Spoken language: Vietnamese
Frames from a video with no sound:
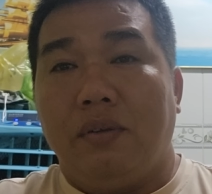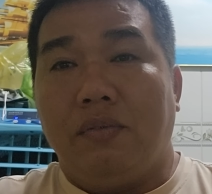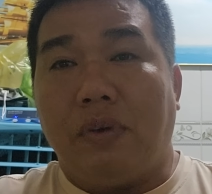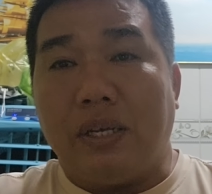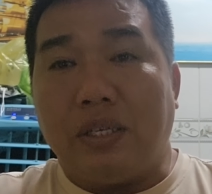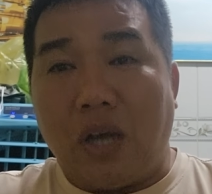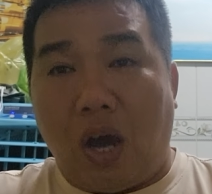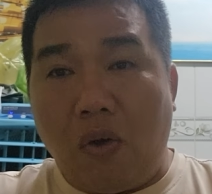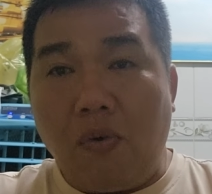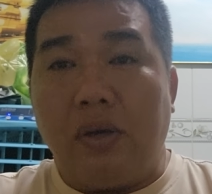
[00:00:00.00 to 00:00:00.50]

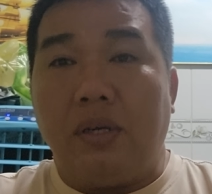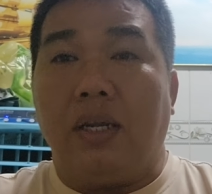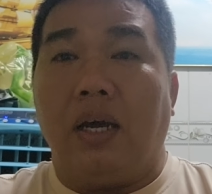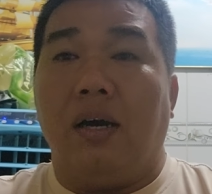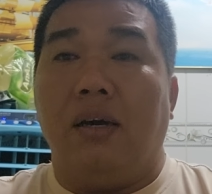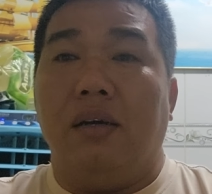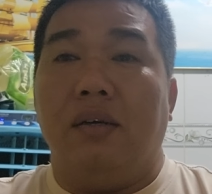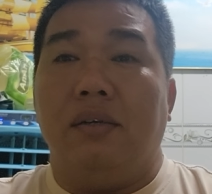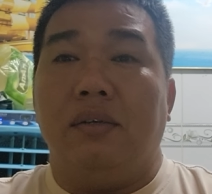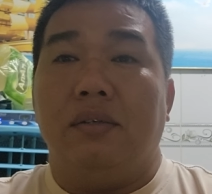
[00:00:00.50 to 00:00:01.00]
phải sổ bình
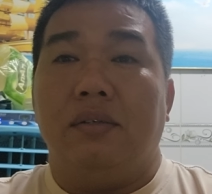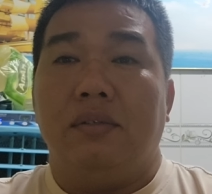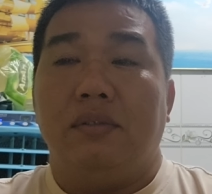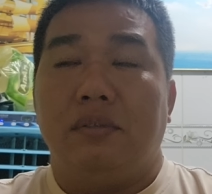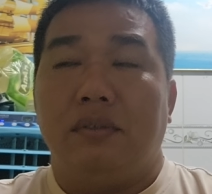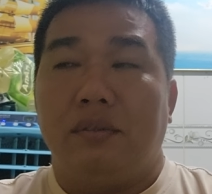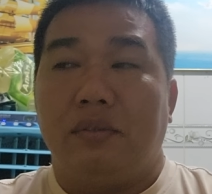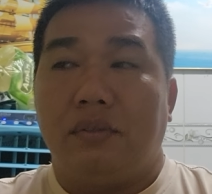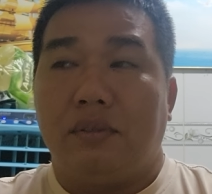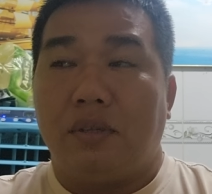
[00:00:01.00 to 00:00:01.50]
thường
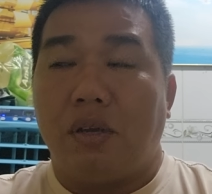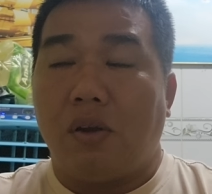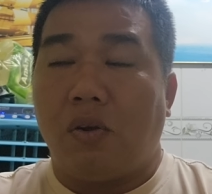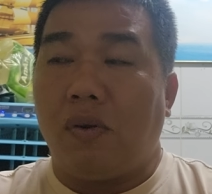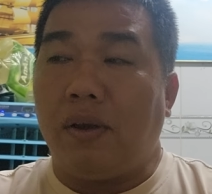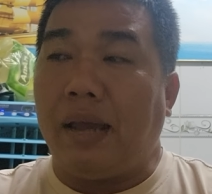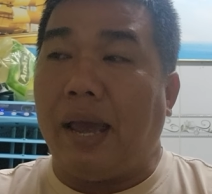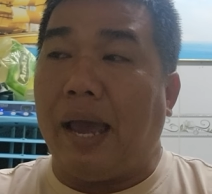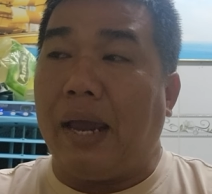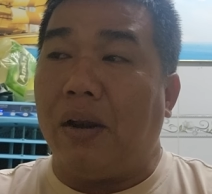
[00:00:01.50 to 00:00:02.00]
cho
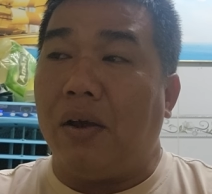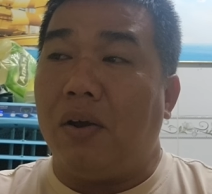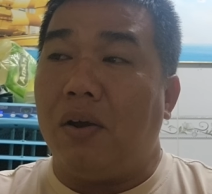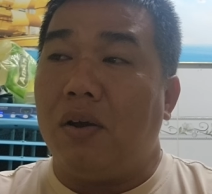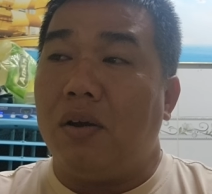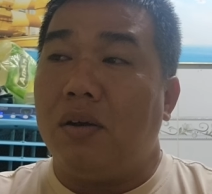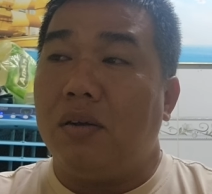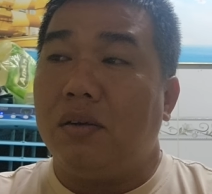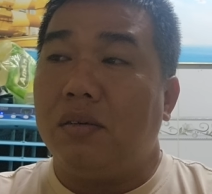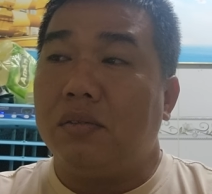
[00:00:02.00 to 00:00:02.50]
con gà
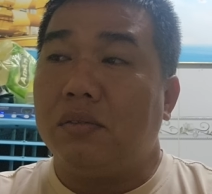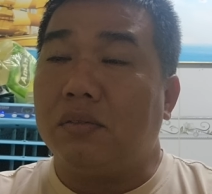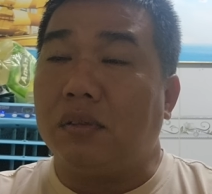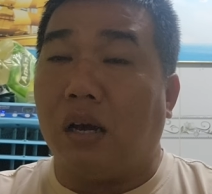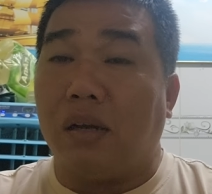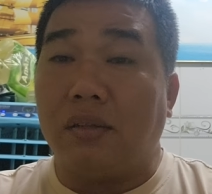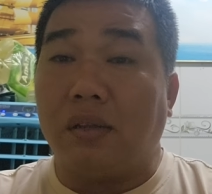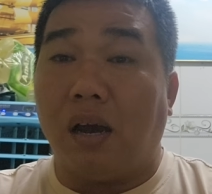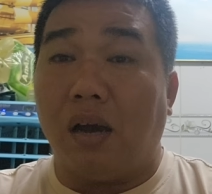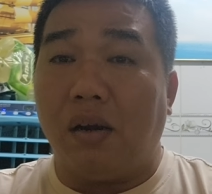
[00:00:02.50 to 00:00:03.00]
nó
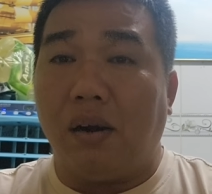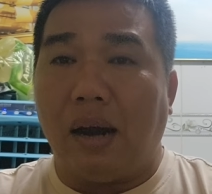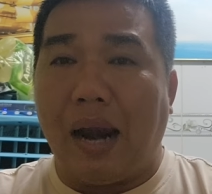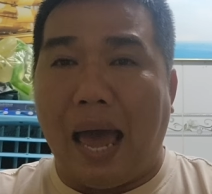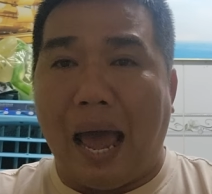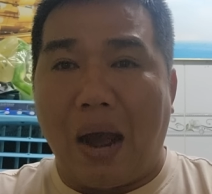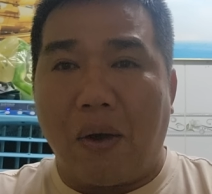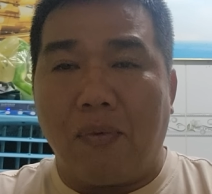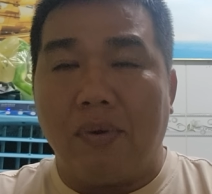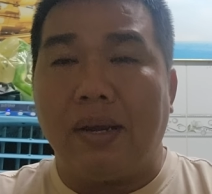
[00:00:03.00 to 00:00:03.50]
từ từ nó
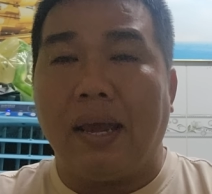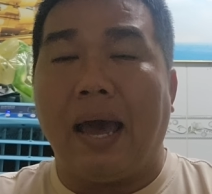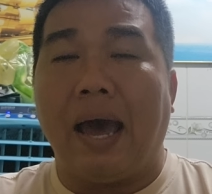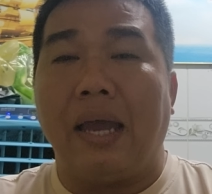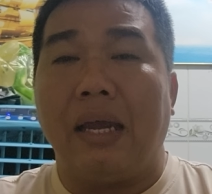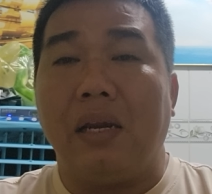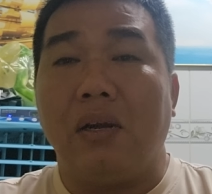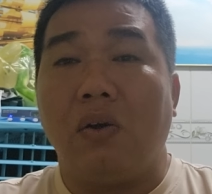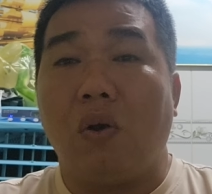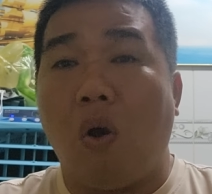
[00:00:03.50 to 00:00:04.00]
lào con
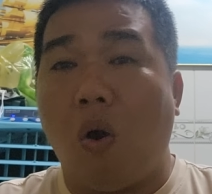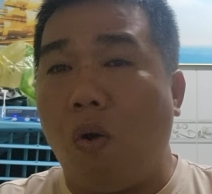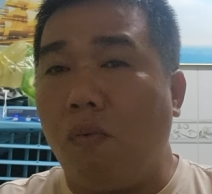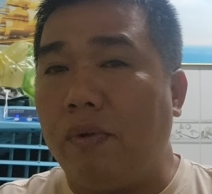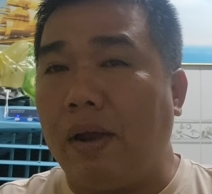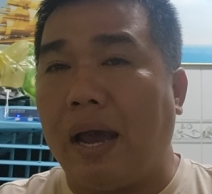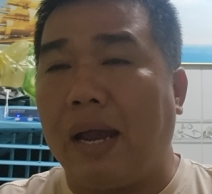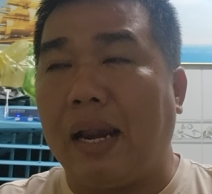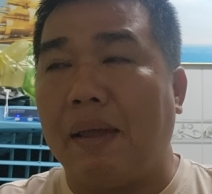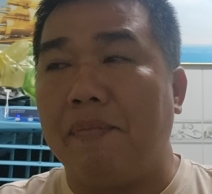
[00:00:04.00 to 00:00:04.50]
gà nó
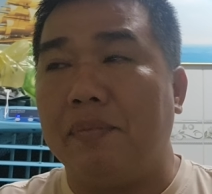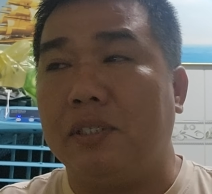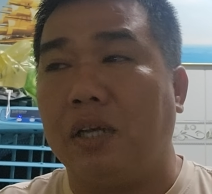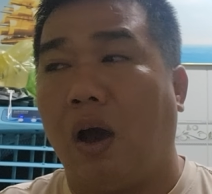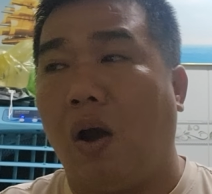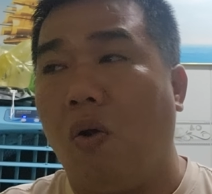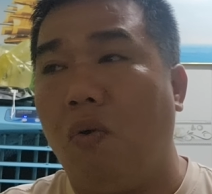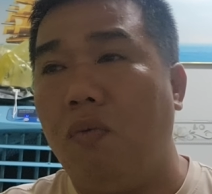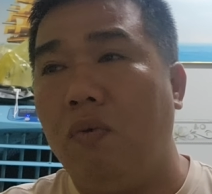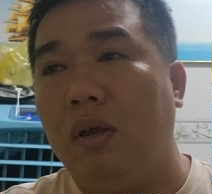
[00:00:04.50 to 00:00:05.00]
khôn ra anh em
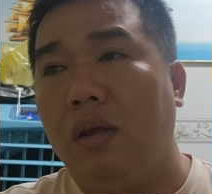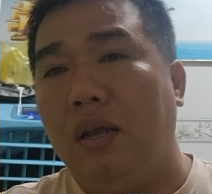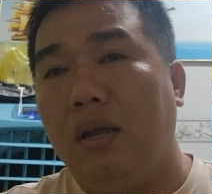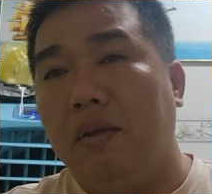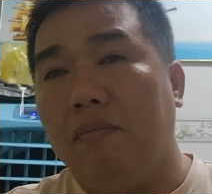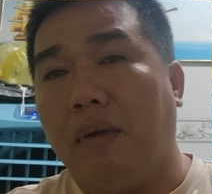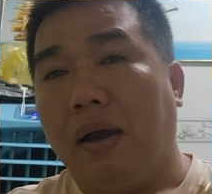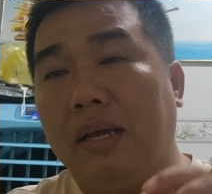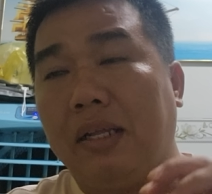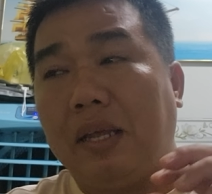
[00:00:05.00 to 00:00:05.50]
sổ
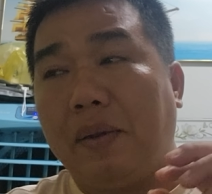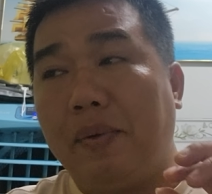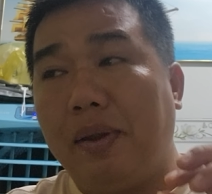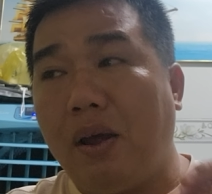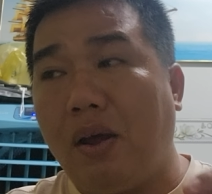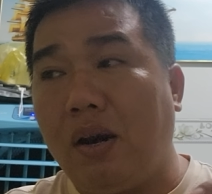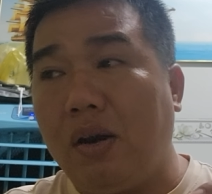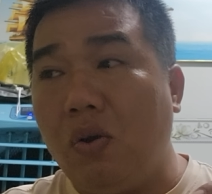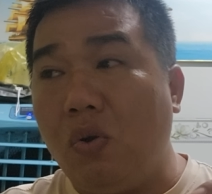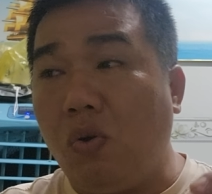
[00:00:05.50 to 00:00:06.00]
bởi người ta mới
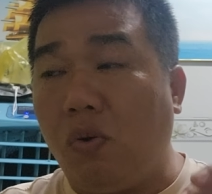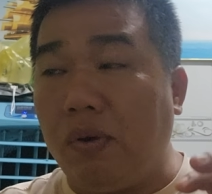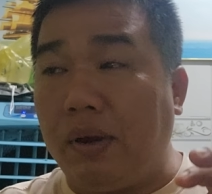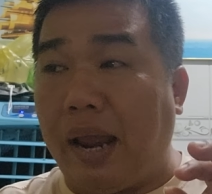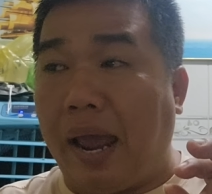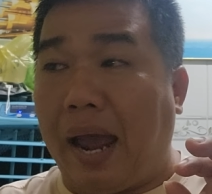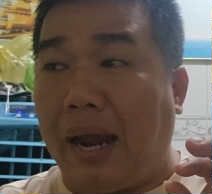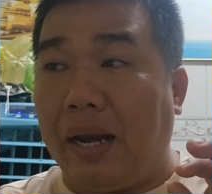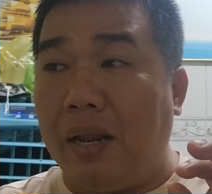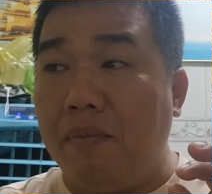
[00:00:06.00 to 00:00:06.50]
nói nuôi con
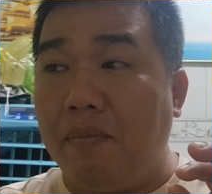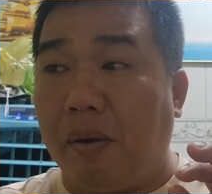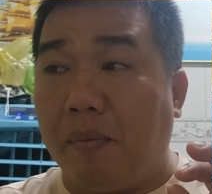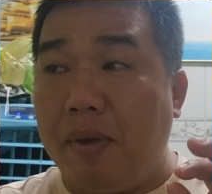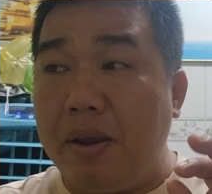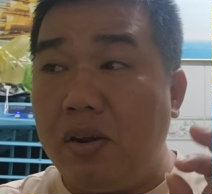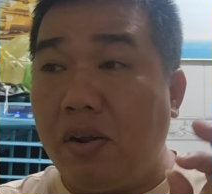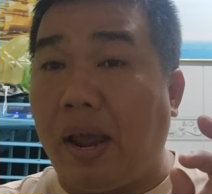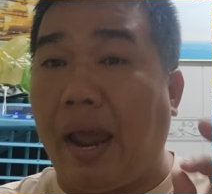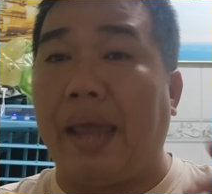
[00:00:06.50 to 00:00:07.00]
gà nếu mà
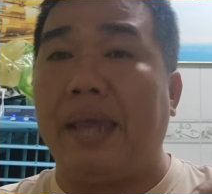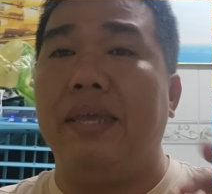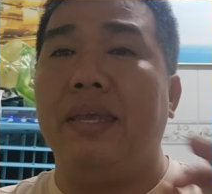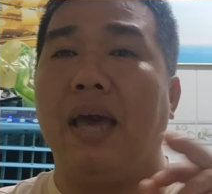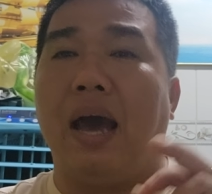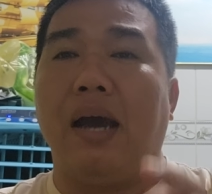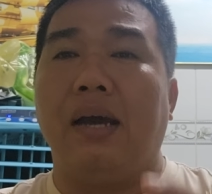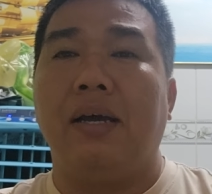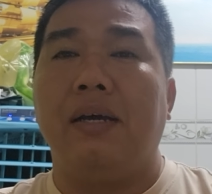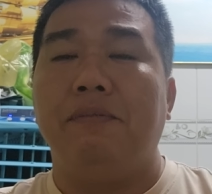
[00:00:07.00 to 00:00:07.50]
biết nó hay
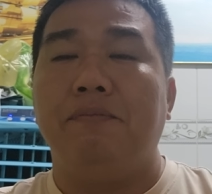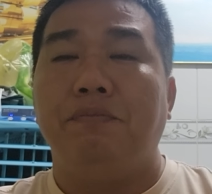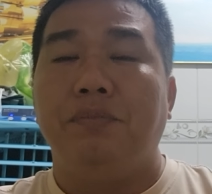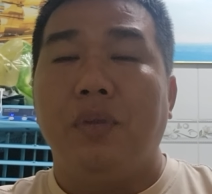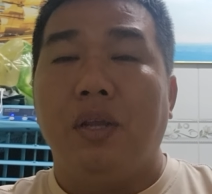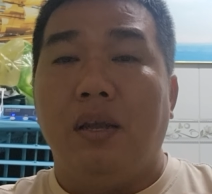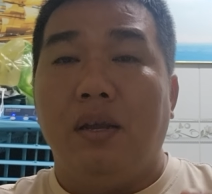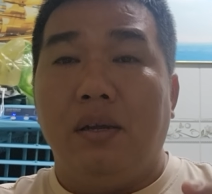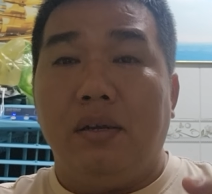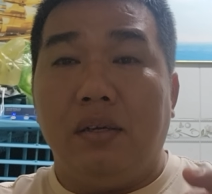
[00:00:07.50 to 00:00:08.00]
dở
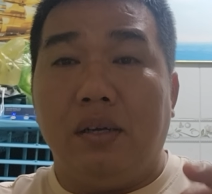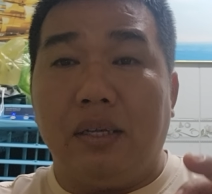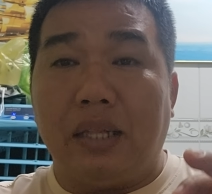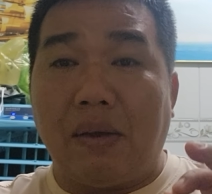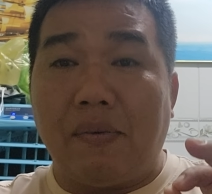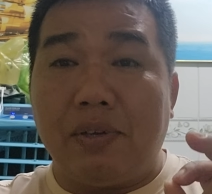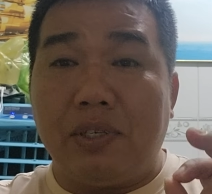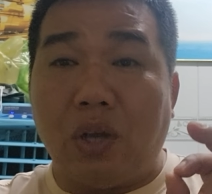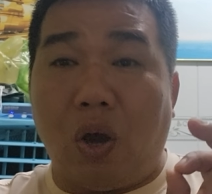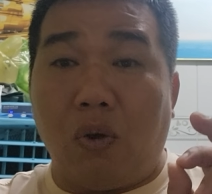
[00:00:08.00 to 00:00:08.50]
người
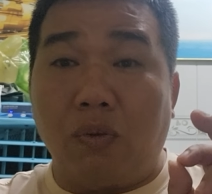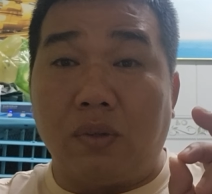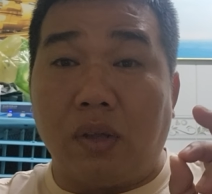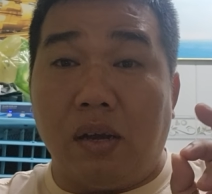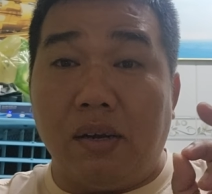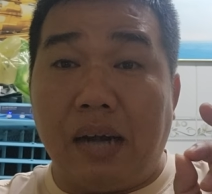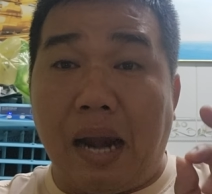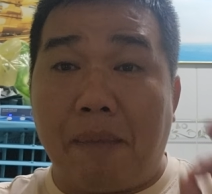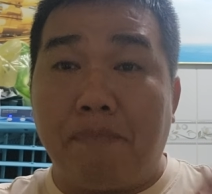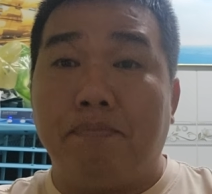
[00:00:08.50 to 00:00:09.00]
ta phải sổ
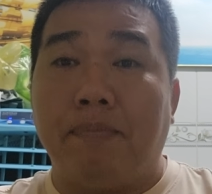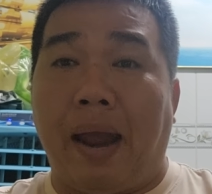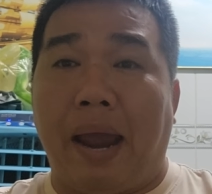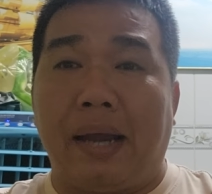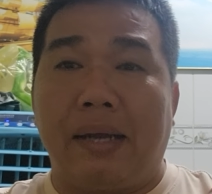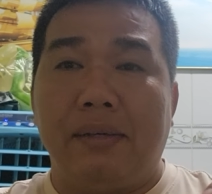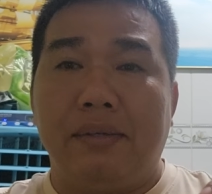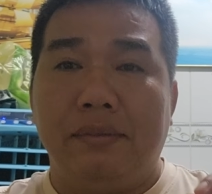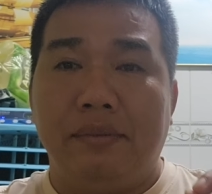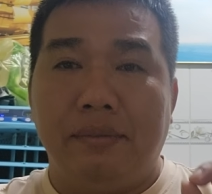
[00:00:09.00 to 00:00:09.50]
từ năm mặt